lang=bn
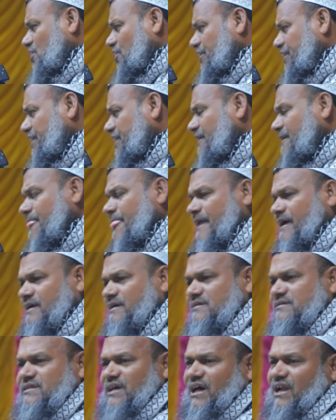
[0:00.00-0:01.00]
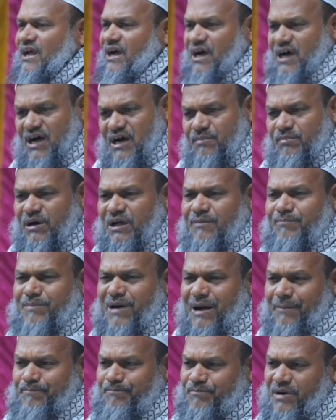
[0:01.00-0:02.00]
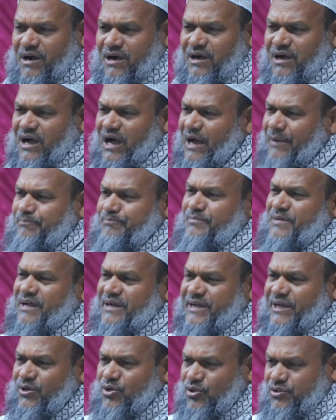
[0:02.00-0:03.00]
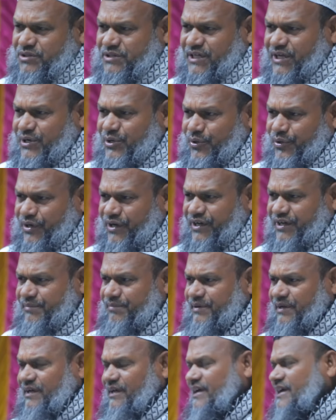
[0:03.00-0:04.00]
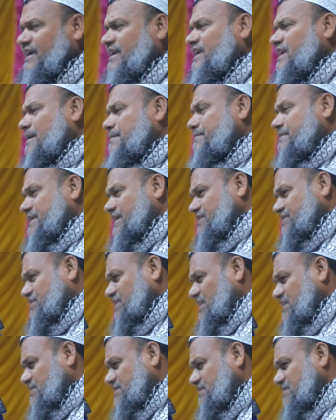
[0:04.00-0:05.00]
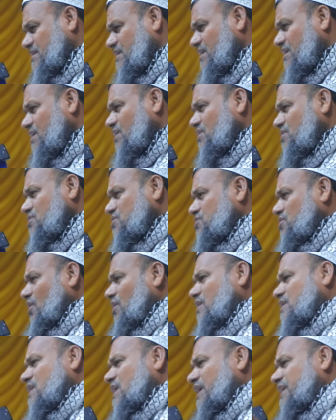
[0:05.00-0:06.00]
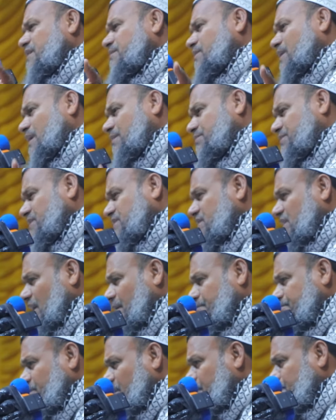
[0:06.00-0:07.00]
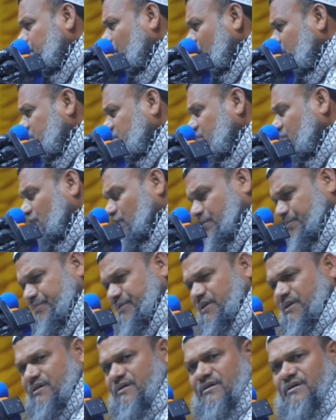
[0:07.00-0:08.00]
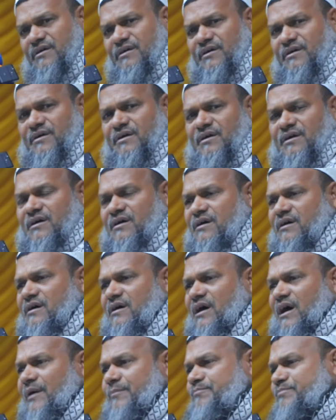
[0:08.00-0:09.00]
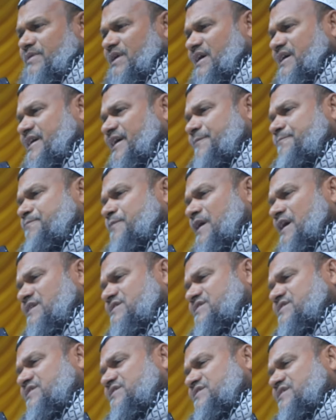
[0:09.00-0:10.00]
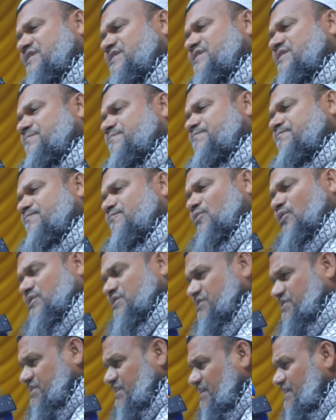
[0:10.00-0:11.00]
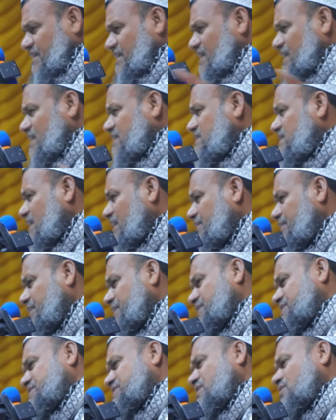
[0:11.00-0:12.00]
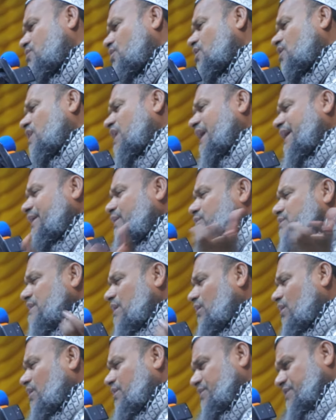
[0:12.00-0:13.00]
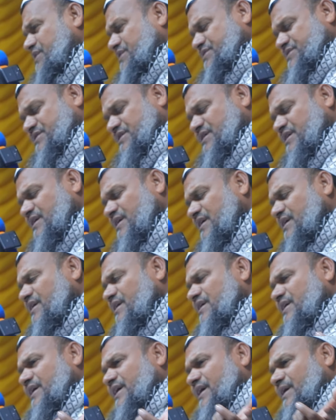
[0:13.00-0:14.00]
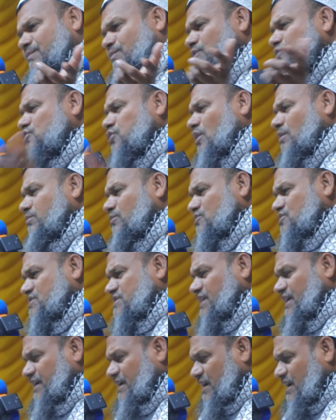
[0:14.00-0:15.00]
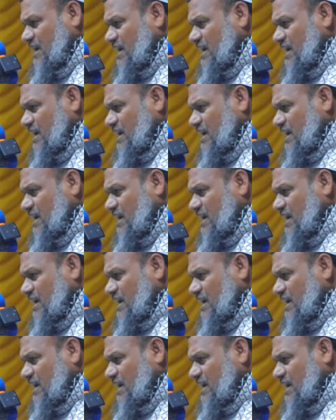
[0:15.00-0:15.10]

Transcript: করেন তাহলে আমার বাপ মা আপনাকে হত্যা করিয়ে নিবে এর নাম কেশাস সরকারিভাবে তা আপনার ফাঁসি হবে আপনাকে ফাঁসিতে মঞ্চে নিয়ে আসা হয়েছে গলায়ও দেওয়া হয়েছে এমতো অবস্থায়